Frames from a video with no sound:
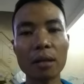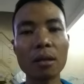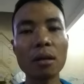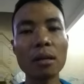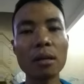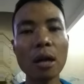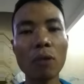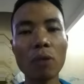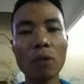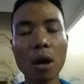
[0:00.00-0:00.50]

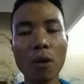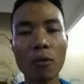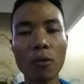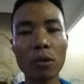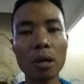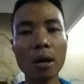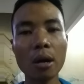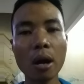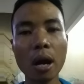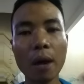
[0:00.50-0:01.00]
đỡ đau
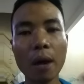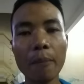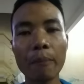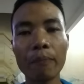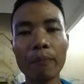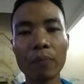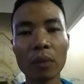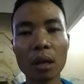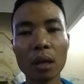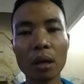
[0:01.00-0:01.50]
đầu, đỡ
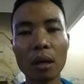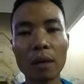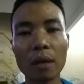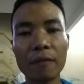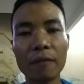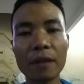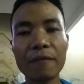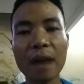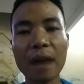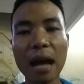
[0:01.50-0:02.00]
à,
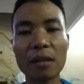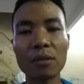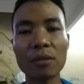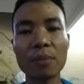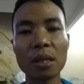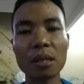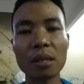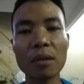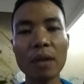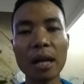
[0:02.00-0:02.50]
vất vả cho
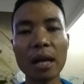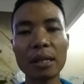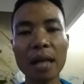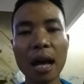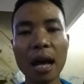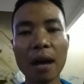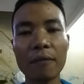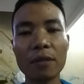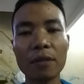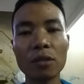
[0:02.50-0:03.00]
mình sau này
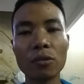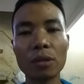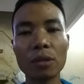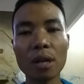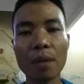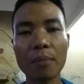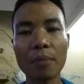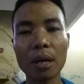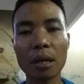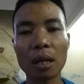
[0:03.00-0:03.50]
ra. Ví dụ
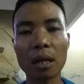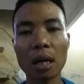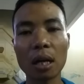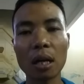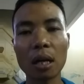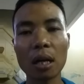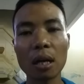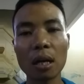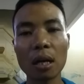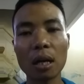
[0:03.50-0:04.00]
như là mình
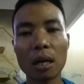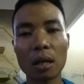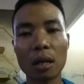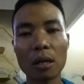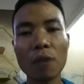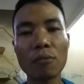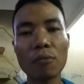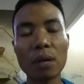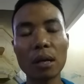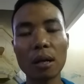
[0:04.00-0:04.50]
à,
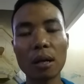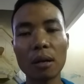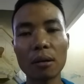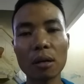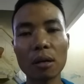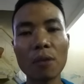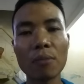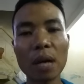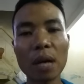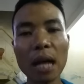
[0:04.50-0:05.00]

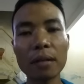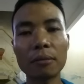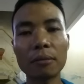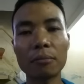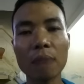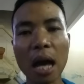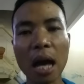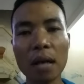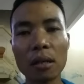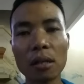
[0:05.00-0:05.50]
đông đông
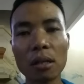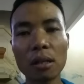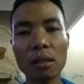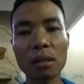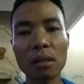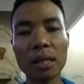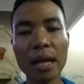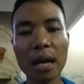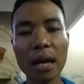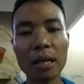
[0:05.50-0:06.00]
khách
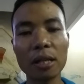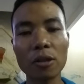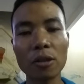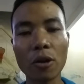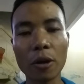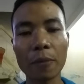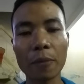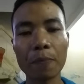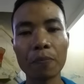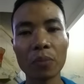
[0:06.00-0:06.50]
bán xe đi
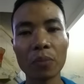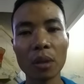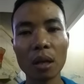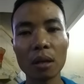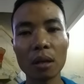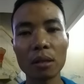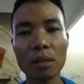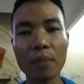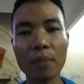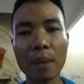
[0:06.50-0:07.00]
rồi
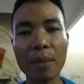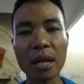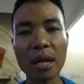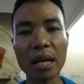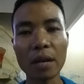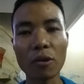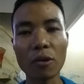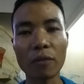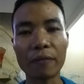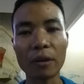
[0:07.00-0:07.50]
nhưng mà mình
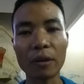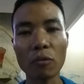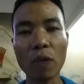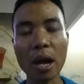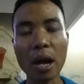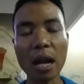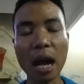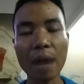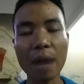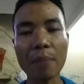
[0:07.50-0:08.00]
lại còn phải
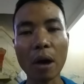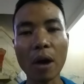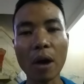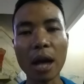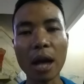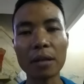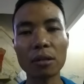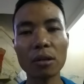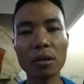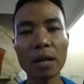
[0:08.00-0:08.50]
quay lại bảo
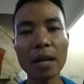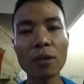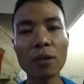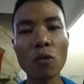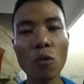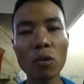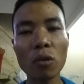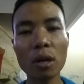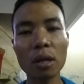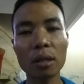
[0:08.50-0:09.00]
hành cho khách
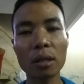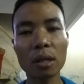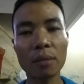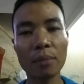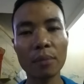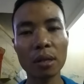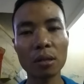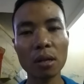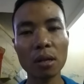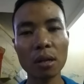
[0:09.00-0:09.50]
cũ nữa thì
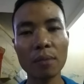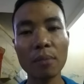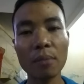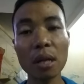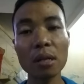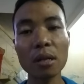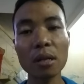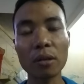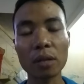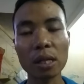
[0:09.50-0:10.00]
mình rất là
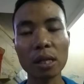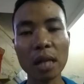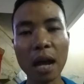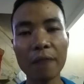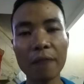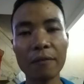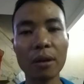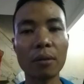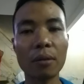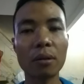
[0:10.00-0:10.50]
mất nhiều thời
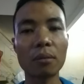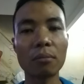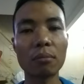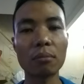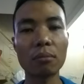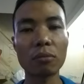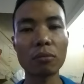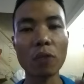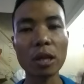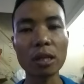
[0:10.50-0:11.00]
gian, và
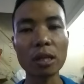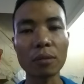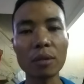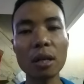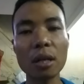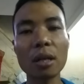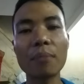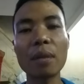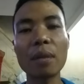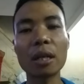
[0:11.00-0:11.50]
quan trọng
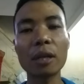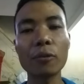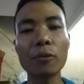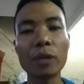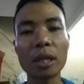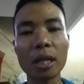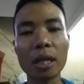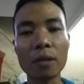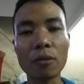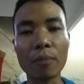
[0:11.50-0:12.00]
nhất là mất cái
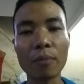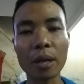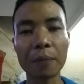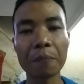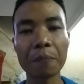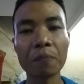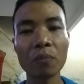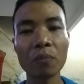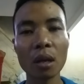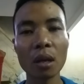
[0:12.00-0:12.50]
uy tín của
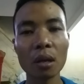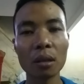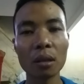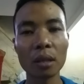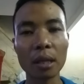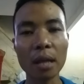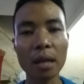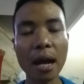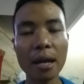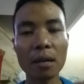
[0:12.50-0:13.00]
mình.
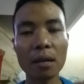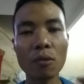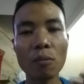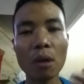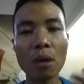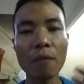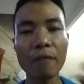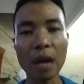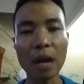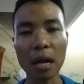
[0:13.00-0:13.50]
Thì đây cũng
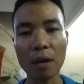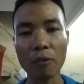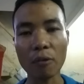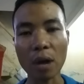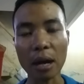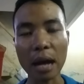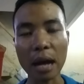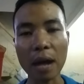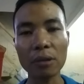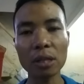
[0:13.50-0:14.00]
không phải là
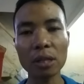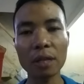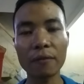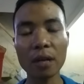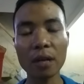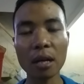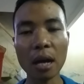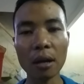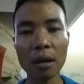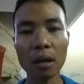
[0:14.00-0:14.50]
quảng cáo gì
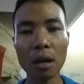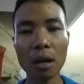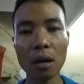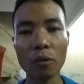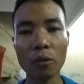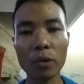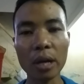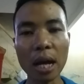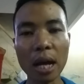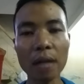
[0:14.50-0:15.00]
với các
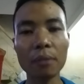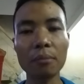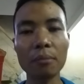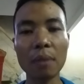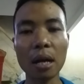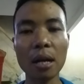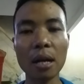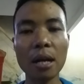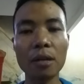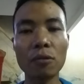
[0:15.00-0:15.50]
quý khách,
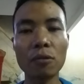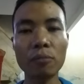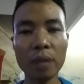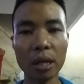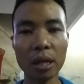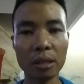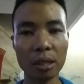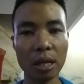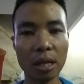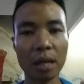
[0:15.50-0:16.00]
mà đây cũng
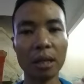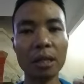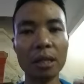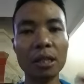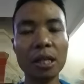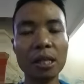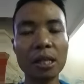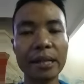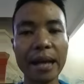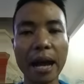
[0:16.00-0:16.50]
là chỉ là cái
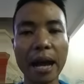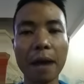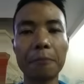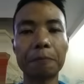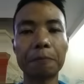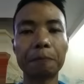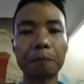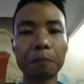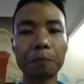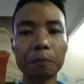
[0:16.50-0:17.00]
chia sẻ,
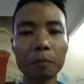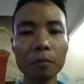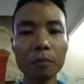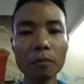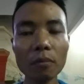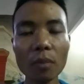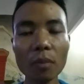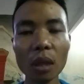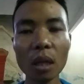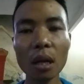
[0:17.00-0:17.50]

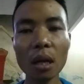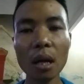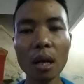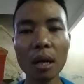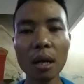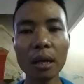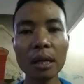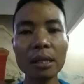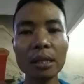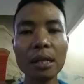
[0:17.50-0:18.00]

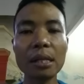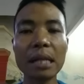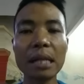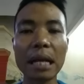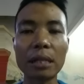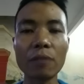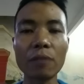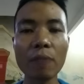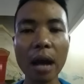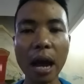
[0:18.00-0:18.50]
cái chia
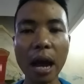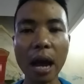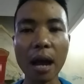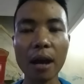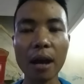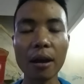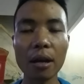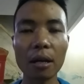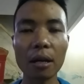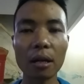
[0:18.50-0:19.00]
sẻ trong
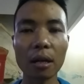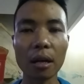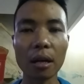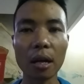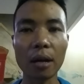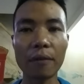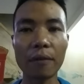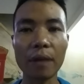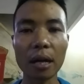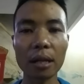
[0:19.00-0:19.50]
nghề
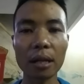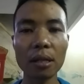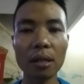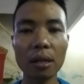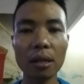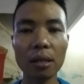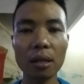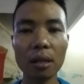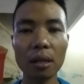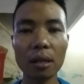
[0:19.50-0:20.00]
và cái
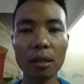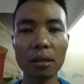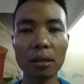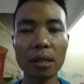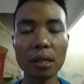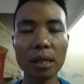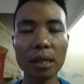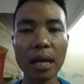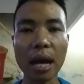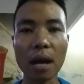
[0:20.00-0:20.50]

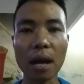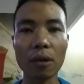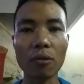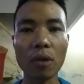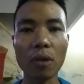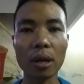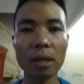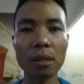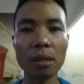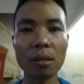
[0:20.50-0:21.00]
chia sẻ
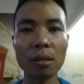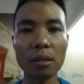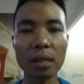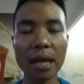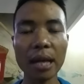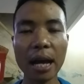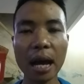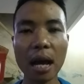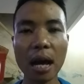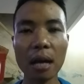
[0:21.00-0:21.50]
của cái dựng
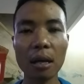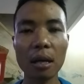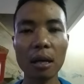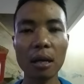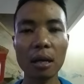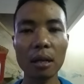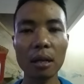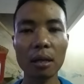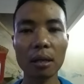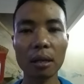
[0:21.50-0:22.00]
xe,
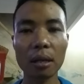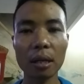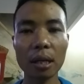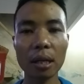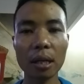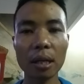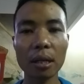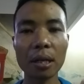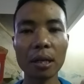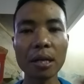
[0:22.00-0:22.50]

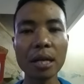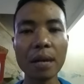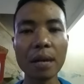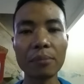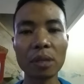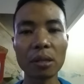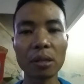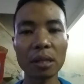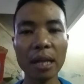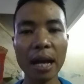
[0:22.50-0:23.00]
cái cái kinh
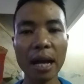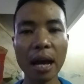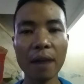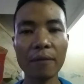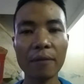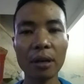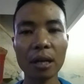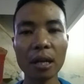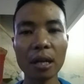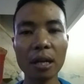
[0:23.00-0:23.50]
nghiệm dựng xe
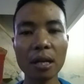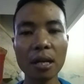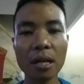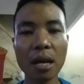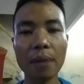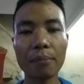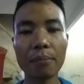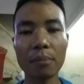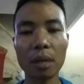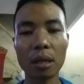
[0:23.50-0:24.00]
và cái kinh
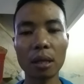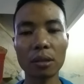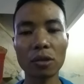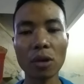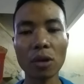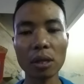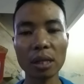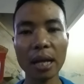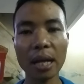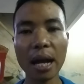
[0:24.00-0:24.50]
nghiệm
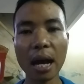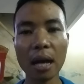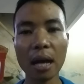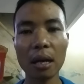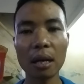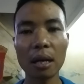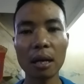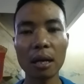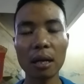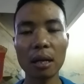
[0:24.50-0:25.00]
chọn xe.
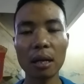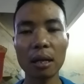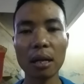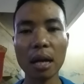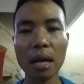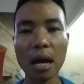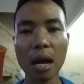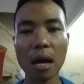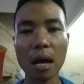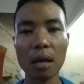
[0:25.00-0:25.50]

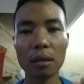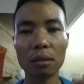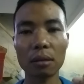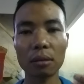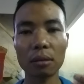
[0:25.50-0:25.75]
Là